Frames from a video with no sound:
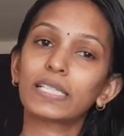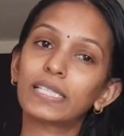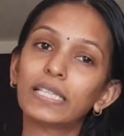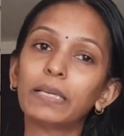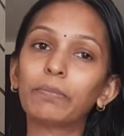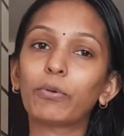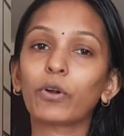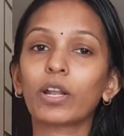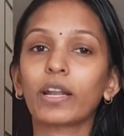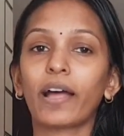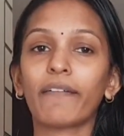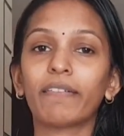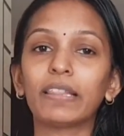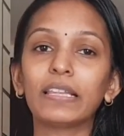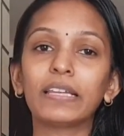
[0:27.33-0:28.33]
சீப்போட
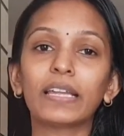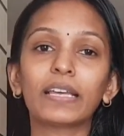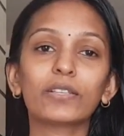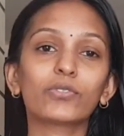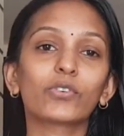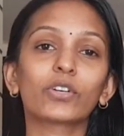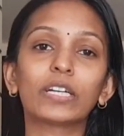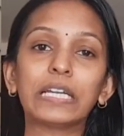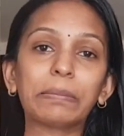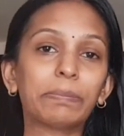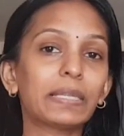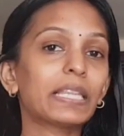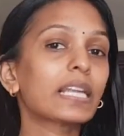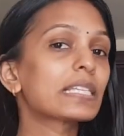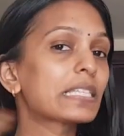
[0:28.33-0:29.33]
நான் வந்துட்டேன் ஸோ
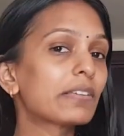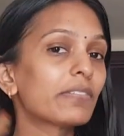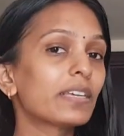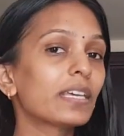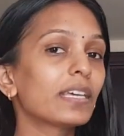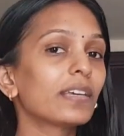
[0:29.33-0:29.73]
கண்டிப்பாக தலை சீவி